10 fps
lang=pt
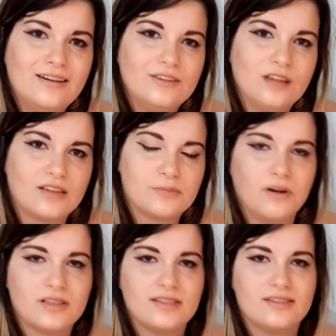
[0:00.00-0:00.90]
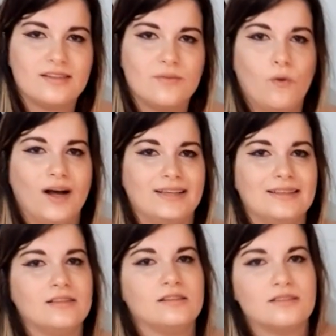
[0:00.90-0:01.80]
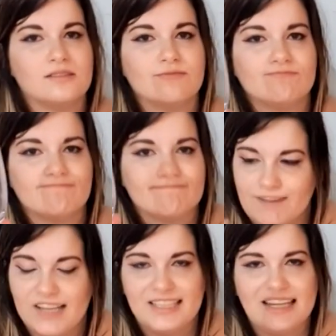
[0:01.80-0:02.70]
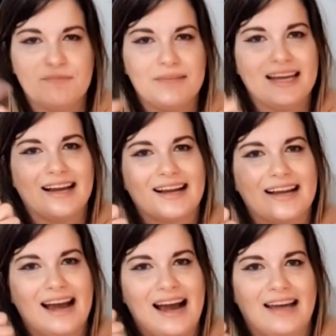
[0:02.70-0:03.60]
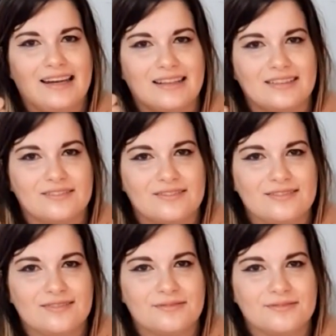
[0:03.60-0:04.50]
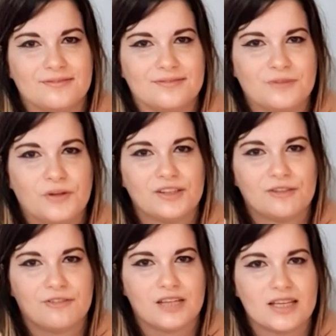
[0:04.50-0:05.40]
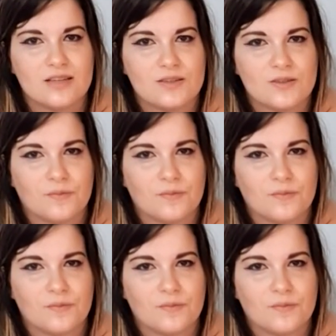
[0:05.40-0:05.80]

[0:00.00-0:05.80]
do Xbox One. Imagina a minha cara quando eu vi isso.